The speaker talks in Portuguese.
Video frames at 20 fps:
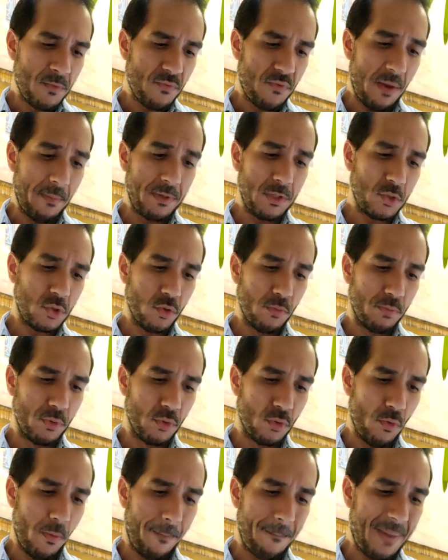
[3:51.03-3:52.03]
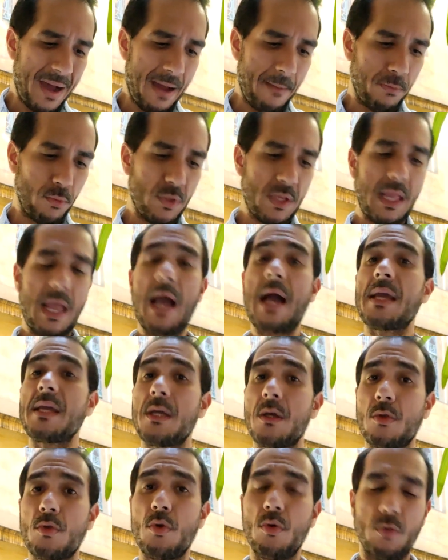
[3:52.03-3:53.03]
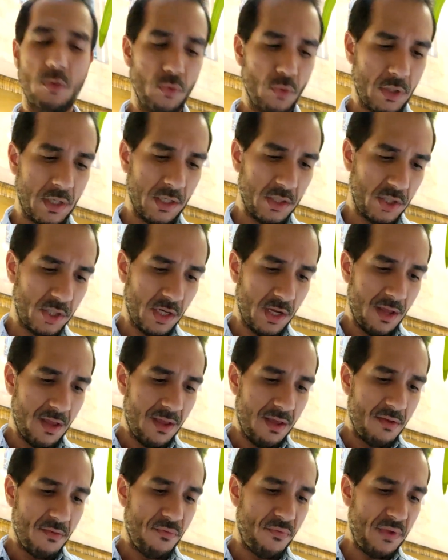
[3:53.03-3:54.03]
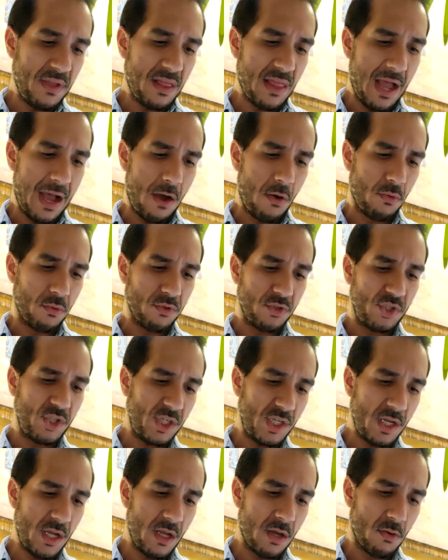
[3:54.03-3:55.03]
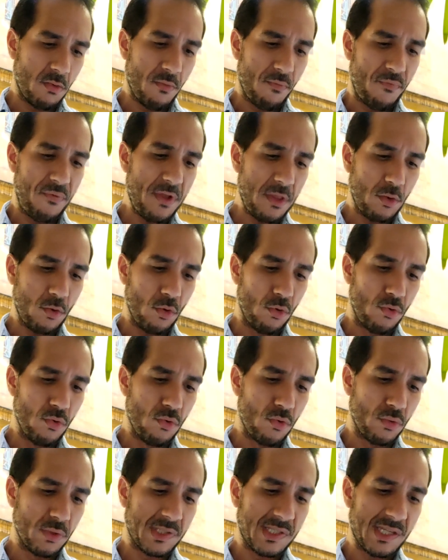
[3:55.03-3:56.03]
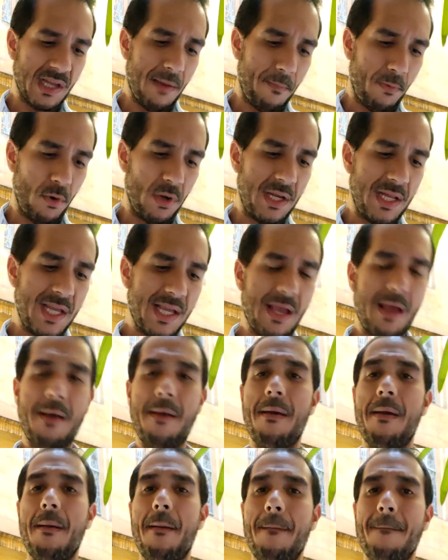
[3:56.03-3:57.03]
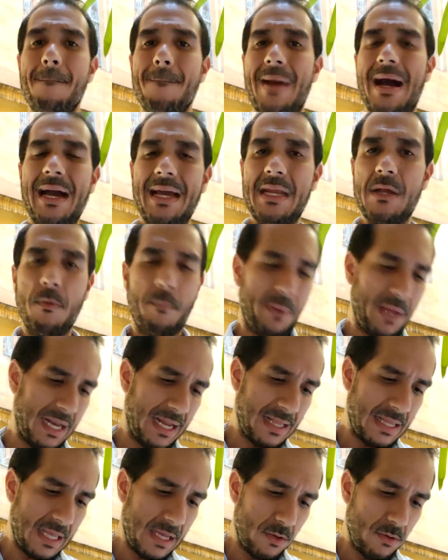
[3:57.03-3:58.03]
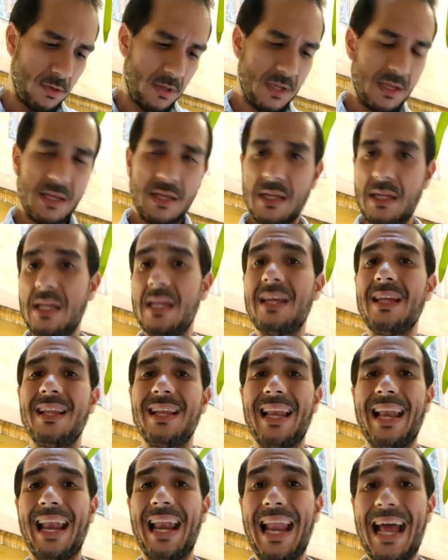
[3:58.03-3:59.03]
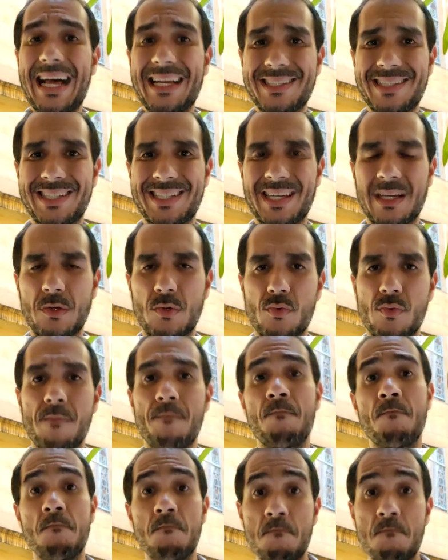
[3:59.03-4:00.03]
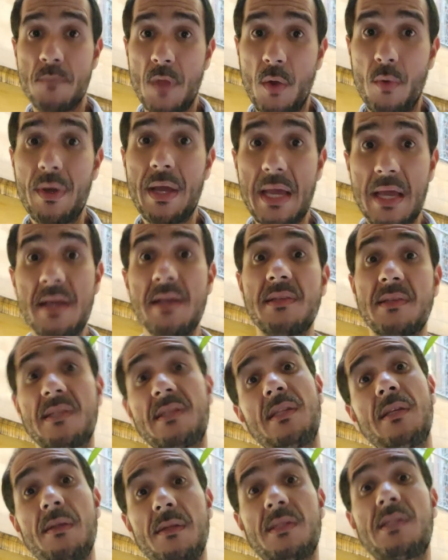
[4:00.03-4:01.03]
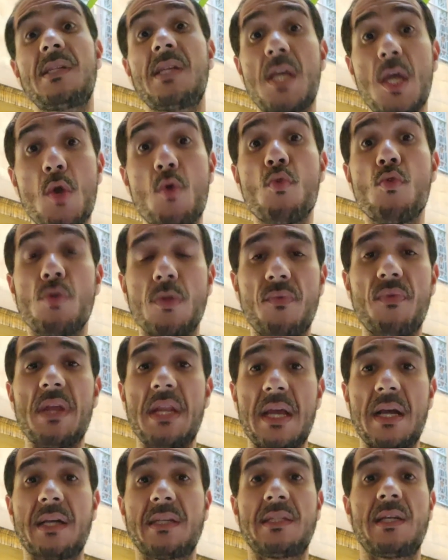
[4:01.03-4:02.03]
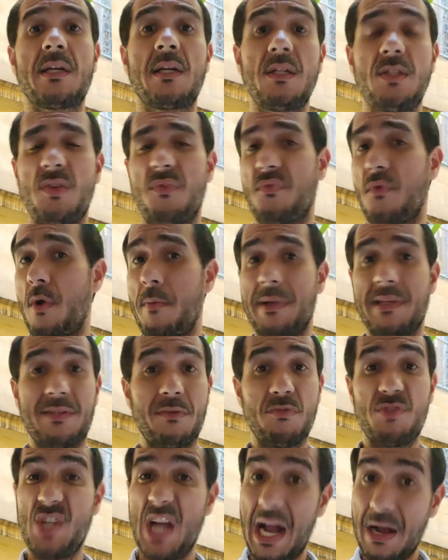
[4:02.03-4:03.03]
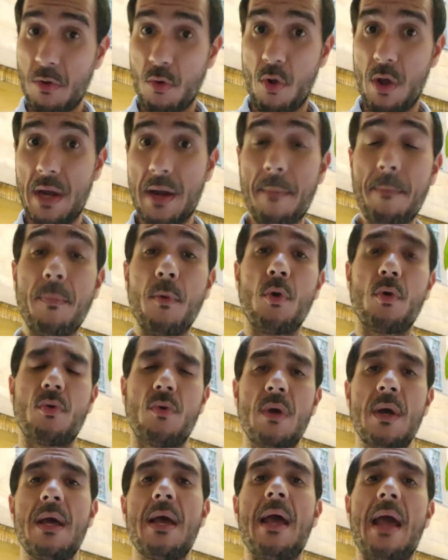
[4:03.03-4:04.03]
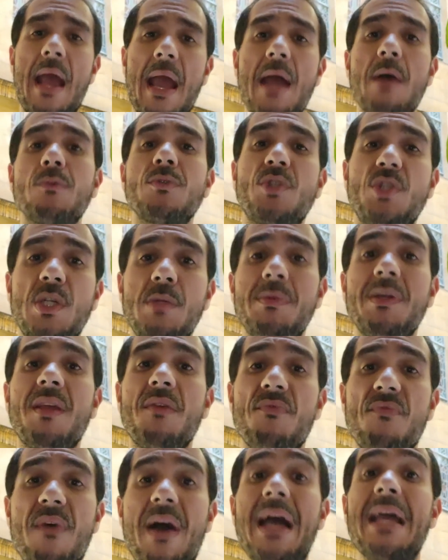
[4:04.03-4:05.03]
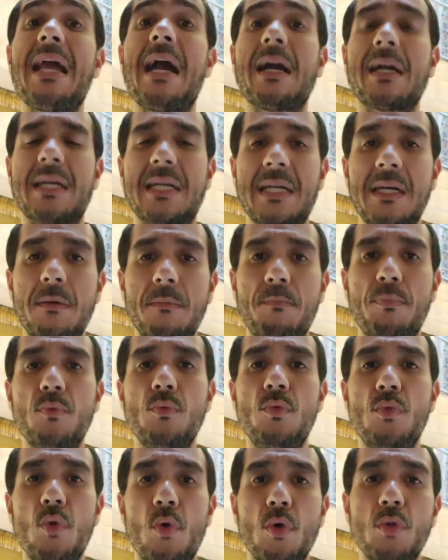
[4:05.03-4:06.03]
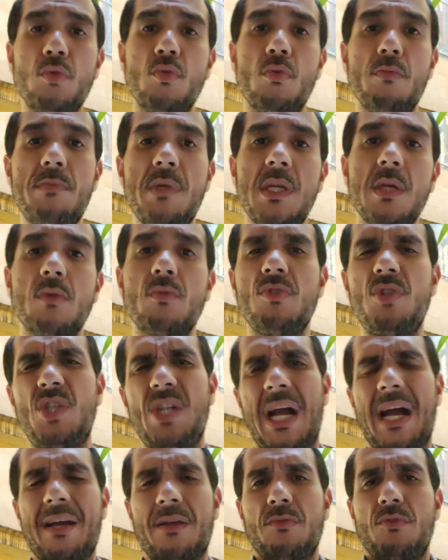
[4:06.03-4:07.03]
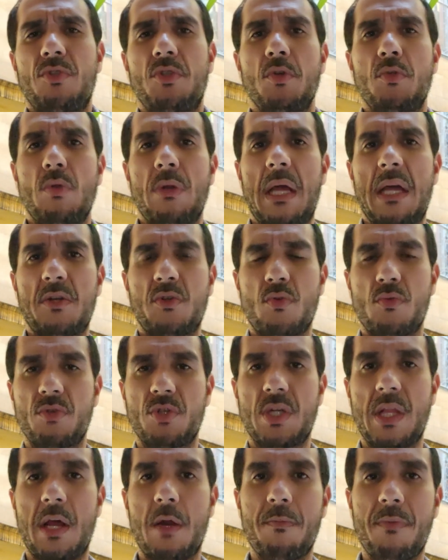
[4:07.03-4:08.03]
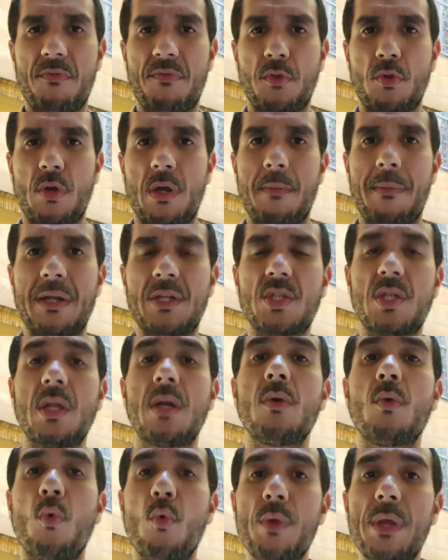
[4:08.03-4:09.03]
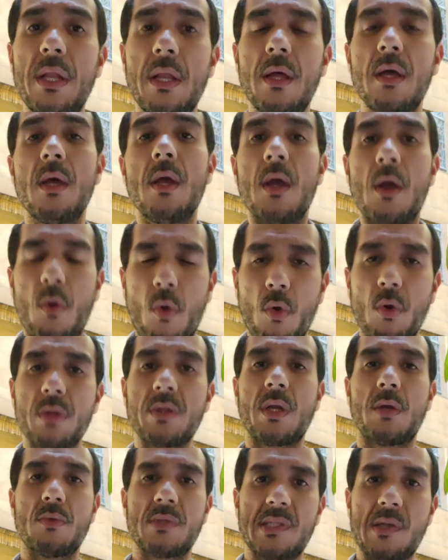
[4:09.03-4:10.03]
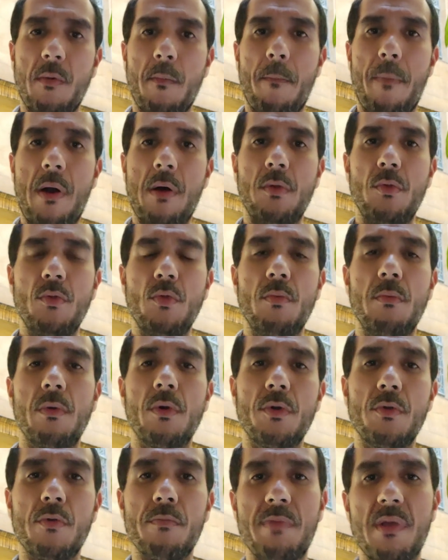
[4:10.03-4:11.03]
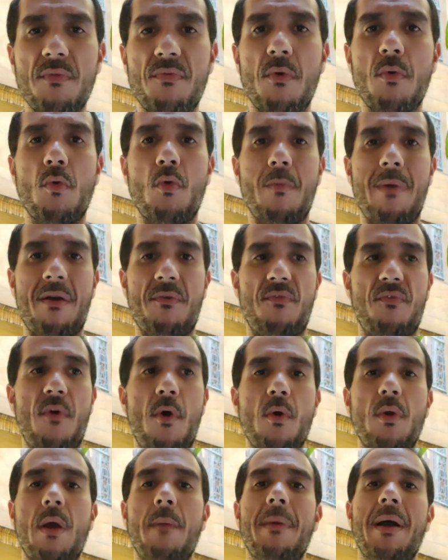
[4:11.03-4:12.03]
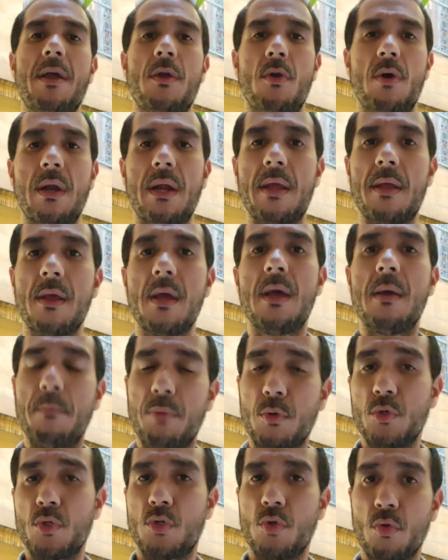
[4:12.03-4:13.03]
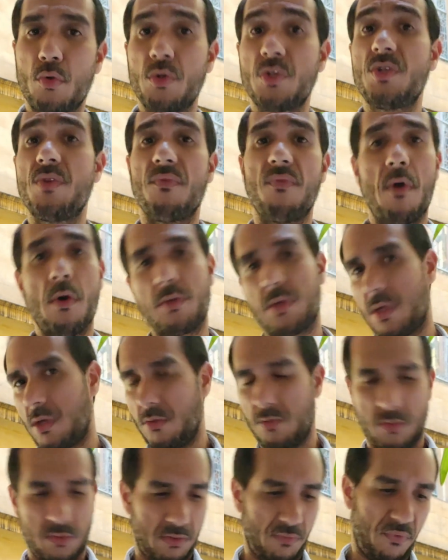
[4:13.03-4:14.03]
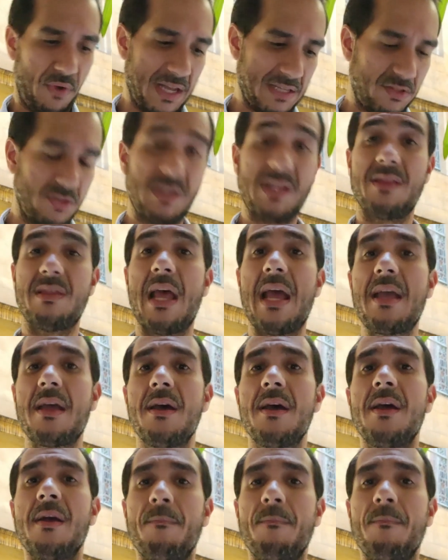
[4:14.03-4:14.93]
Fabrício Bruno, Pablo e Ayrton Lucas, Vidal, Diego, Vitor Hugo, Cebolinha, Marinho Peladeiro e Lázaro. Então, esse, segundo Vene Casagrande, informação de agora há pouco, é o time que vai a campo no domingo, já que os titulares conquistaram uma vitória mais tranquila contra o São Paulo no Morumbi, vão com uma folga maior aí para o jogo de volta, que eu não faço ideia